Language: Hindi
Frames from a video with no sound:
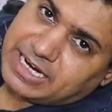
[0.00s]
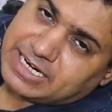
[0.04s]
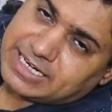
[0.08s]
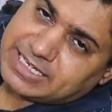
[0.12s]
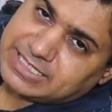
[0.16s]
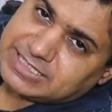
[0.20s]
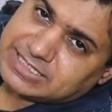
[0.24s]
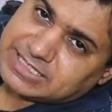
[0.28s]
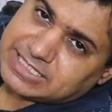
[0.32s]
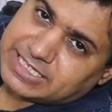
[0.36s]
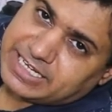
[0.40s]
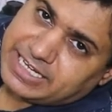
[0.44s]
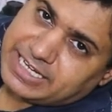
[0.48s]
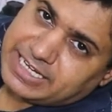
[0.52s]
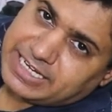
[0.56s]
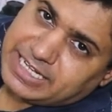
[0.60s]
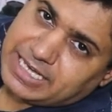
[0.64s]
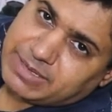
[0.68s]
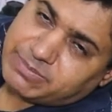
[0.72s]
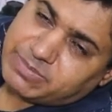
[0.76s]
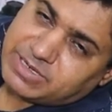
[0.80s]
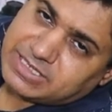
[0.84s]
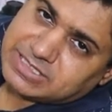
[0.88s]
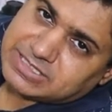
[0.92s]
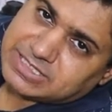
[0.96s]
8 इंच के
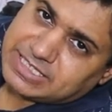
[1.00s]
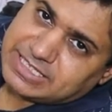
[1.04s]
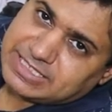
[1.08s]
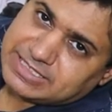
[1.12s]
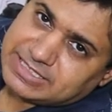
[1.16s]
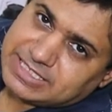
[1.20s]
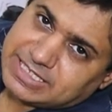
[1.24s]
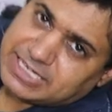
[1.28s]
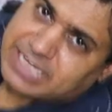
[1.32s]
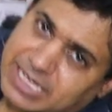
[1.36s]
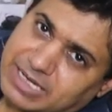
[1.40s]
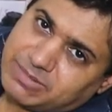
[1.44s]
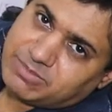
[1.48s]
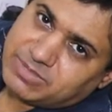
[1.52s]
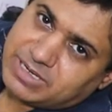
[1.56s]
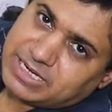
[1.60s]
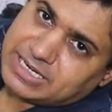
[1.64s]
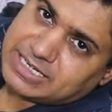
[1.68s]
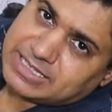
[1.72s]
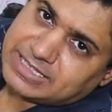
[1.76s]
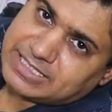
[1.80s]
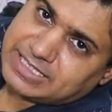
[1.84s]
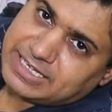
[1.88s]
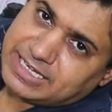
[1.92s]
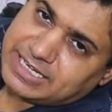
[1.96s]
एरिया में सही से काम
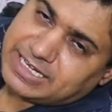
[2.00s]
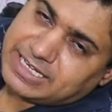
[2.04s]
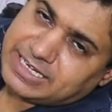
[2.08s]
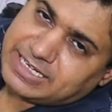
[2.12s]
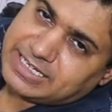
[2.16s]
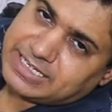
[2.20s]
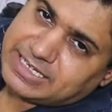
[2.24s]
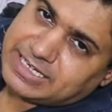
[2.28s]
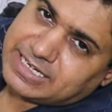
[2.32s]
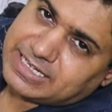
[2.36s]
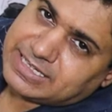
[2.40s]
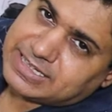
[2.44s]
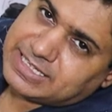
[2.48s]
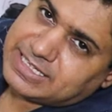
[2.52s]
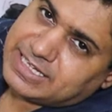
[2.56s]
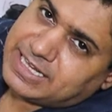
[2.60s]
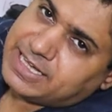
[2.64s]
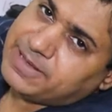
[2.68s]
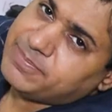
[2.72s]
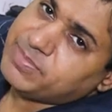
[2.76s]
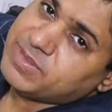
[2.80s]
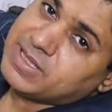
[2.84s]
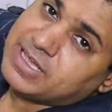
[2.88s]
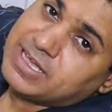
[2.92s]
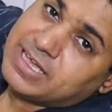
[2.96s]
करती है कि नहीं करती
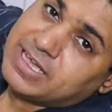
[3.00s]
है